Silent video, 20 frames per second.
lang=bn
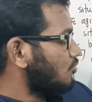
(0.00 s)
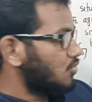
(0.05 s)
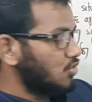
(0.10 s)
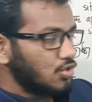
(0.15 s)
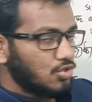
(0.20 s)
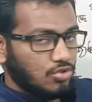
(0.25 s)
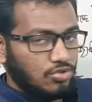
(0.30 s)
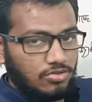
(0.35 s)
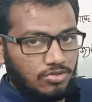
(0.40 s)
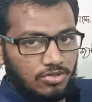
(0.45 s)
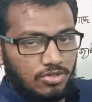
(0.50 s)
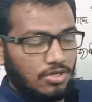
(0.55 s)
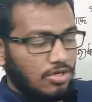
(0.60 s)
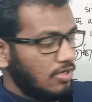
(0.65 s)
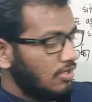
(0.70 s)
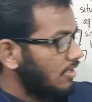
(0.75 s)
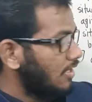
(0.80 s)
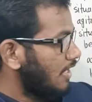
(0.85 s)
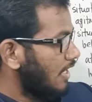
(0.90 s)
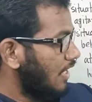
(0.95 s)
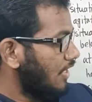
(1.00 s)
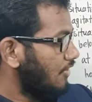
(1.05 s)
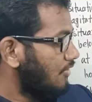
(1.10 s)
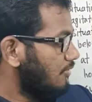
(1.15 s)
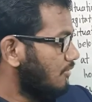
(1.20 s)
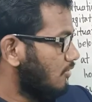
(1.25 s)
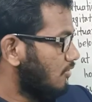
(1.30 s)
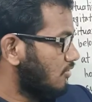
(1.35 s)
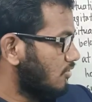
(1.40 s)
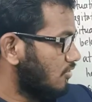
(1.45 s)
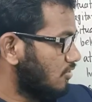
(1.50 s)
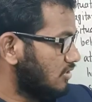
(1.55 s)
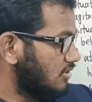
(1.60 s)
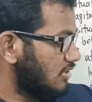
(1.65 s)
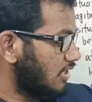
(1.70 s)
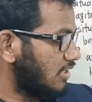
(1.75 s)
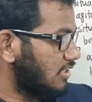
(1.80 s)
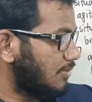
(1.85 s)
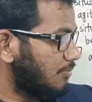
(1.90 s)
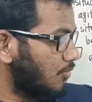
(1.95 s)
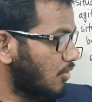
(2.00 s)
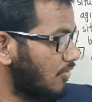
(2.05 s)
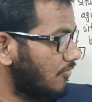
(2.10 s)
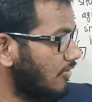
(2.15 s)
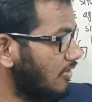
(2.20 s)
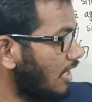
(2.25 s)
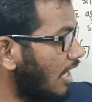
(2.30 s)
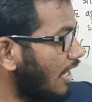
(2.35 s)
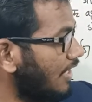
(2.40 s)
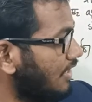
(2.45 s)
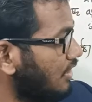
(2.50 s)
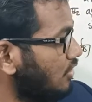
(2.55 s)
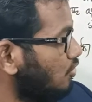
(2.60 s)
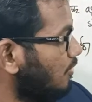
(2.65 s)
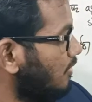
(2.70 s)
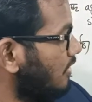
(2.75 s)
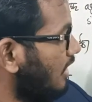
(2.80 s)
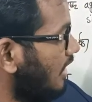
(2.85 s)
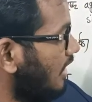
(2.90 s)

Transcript: খুব ছোট এই হচ্ছে তাদের পরিবার আরেকটি ছবি